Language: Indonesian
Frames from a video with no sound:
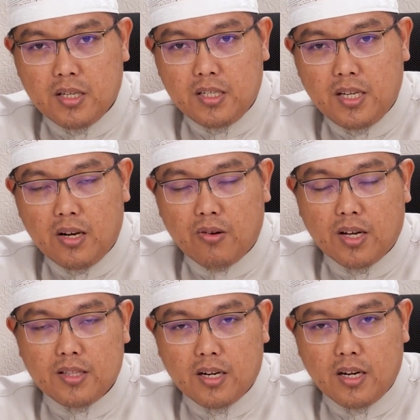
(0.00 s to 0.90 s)
dialog
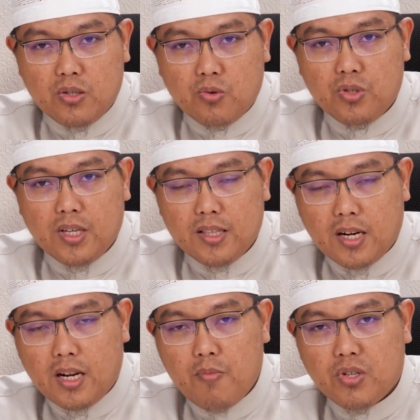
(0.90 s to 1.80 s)
antara diskusi
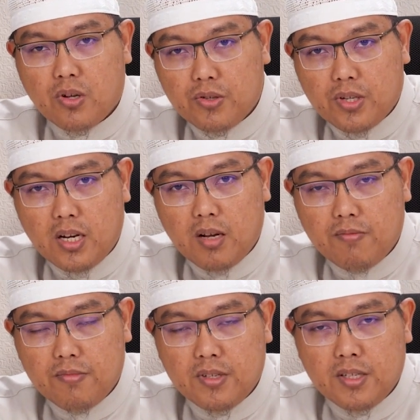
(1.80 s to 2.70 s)
antara Nabi SAW
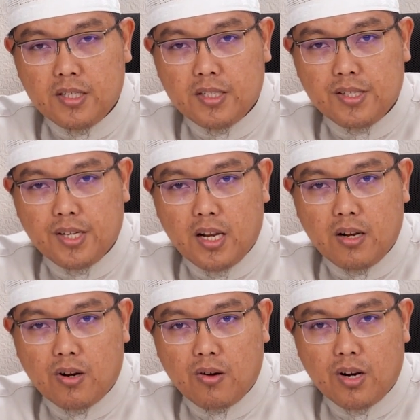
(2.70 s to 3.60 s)
dengan
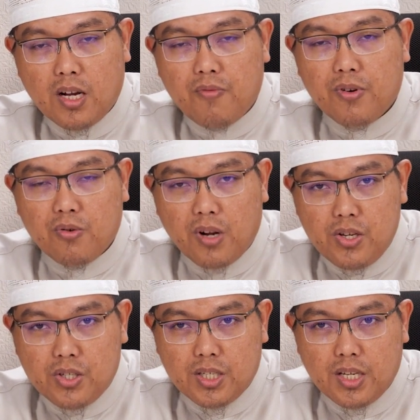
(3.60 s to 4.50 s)
orang-orang kafir
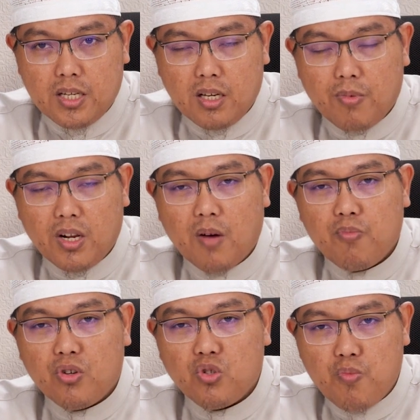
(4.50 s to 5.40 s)
Quraisy ya, yang mereka
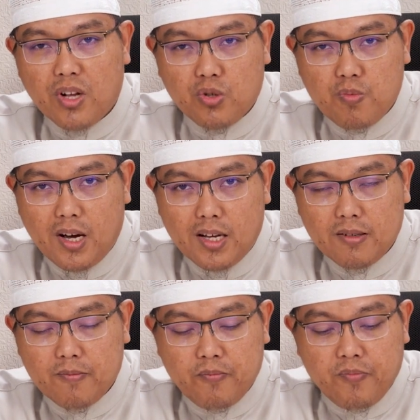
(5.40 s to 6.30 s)
punya
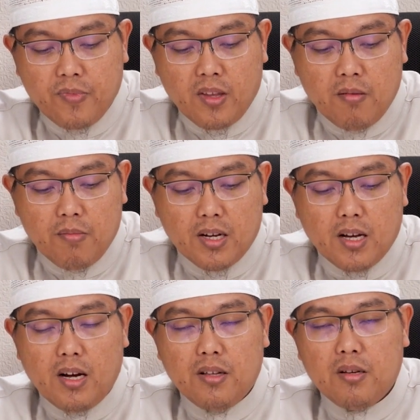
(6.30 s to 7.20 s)
syubhat-syubhat.
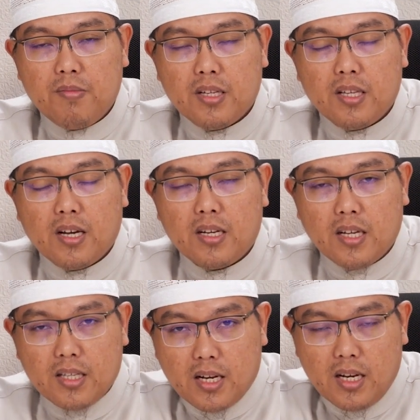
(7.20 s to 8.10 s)
Maka Allah mengatakan,
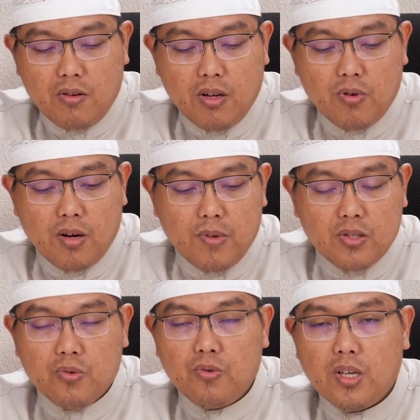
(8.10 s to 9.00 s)
katakanlah wahai Muhammad,
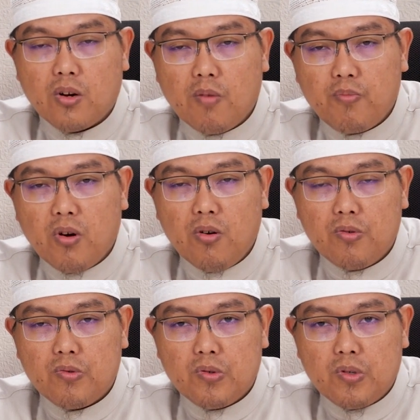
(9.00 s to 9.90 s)
sungguhnya Rabbku